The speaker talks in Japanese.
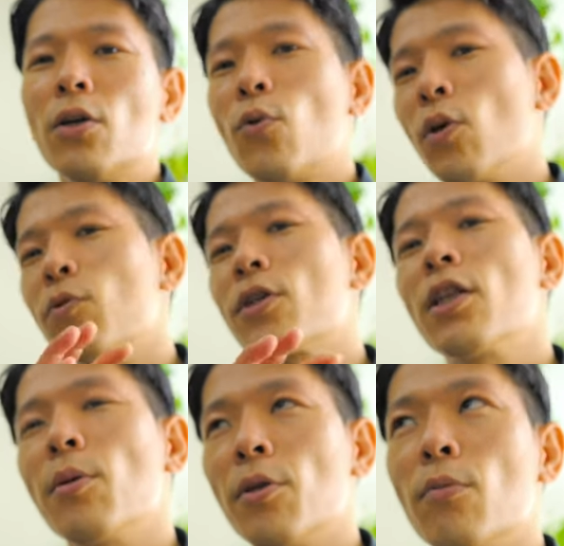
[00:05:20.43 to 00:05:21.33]
じゃあこれも使っ
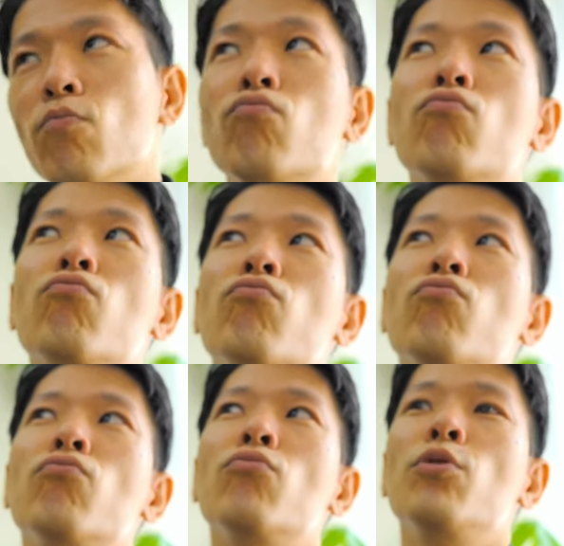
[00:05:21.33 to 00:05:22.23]
てみて。うー
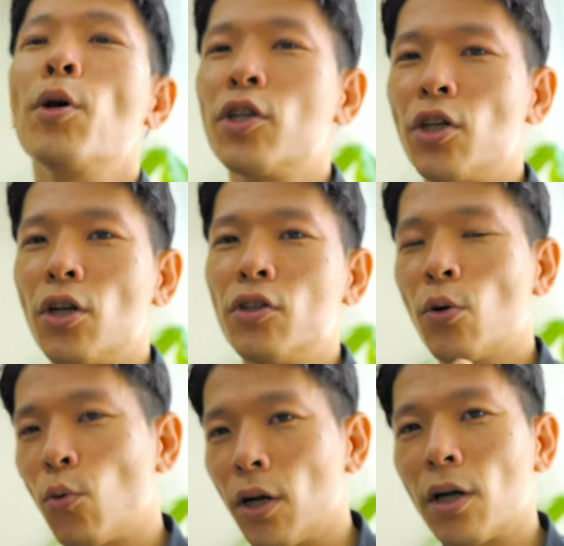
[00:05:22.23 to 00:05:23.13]
ん、いまいちだな。じゃあ
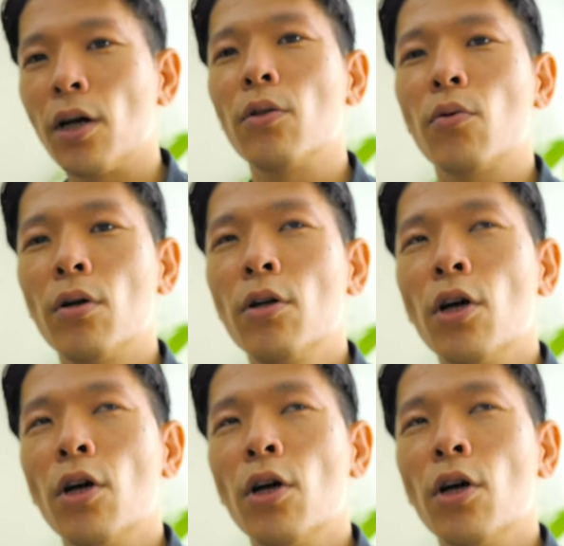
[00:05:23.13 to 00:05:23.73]
これかなとか。